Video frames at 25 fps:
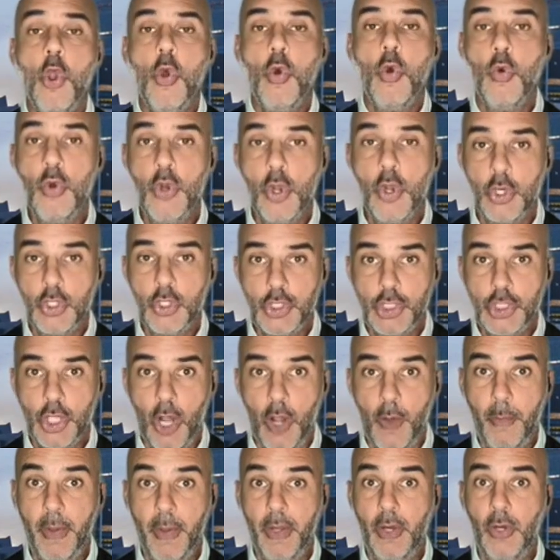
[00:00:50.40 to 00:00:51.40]
uno
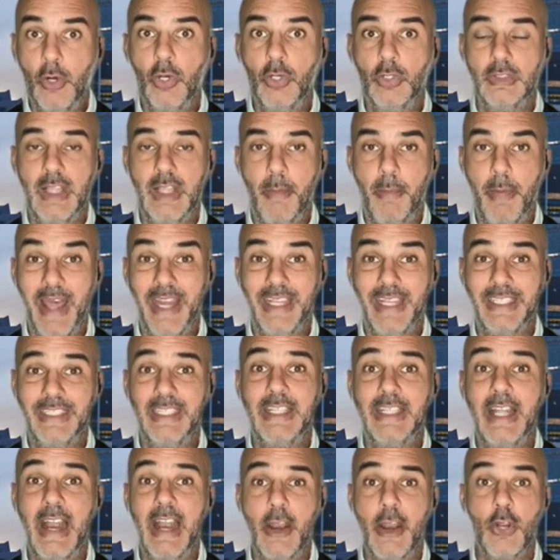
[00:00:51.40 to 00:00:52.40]
sciopero da
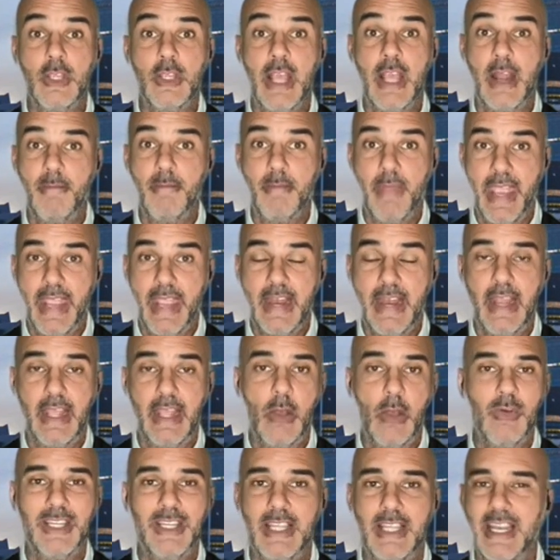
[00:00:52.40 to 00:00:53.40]
parte della Royal Mail
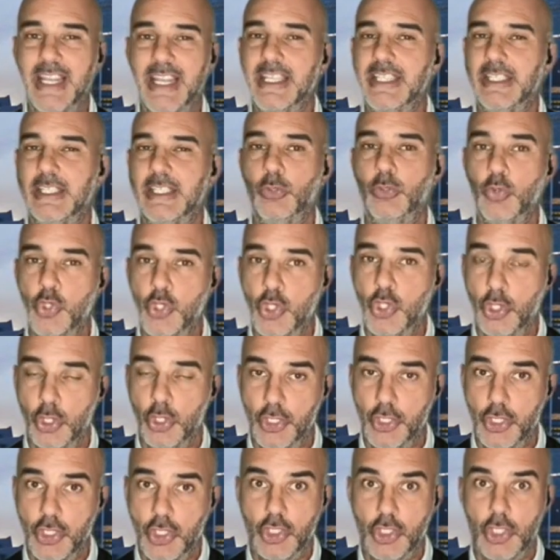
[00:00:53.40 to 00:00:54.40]
che è una delle
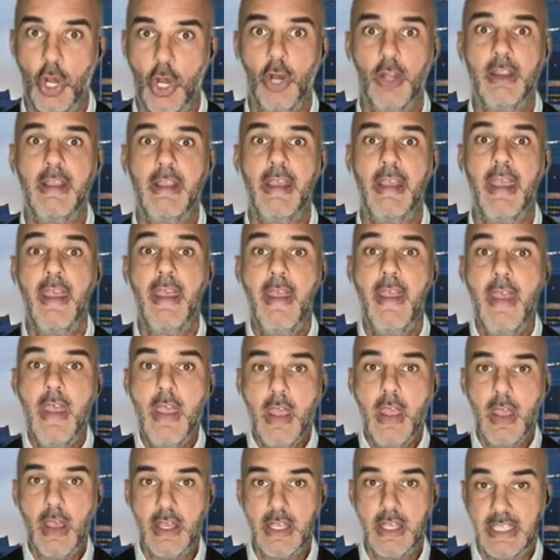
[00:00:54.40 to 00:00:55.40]
istituzioni storiche
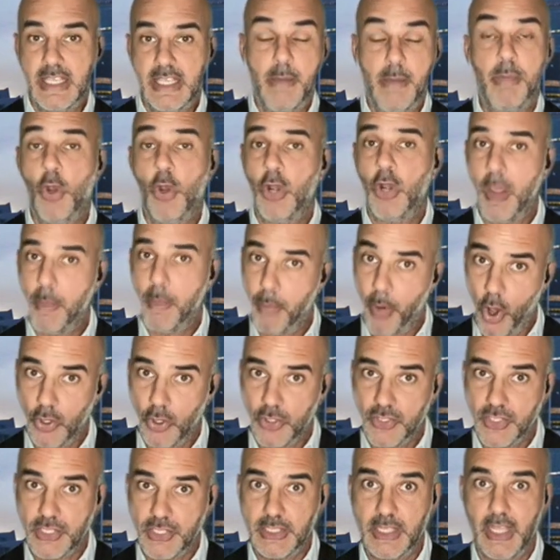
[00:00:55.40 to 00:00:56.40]
eh, sarebbero le
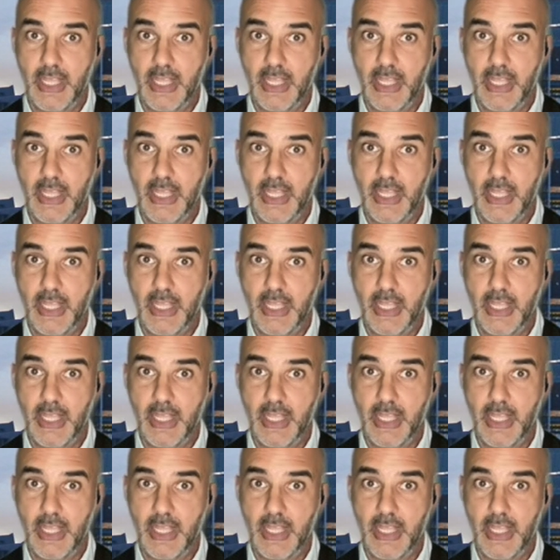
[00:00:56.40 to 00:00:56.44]
poste.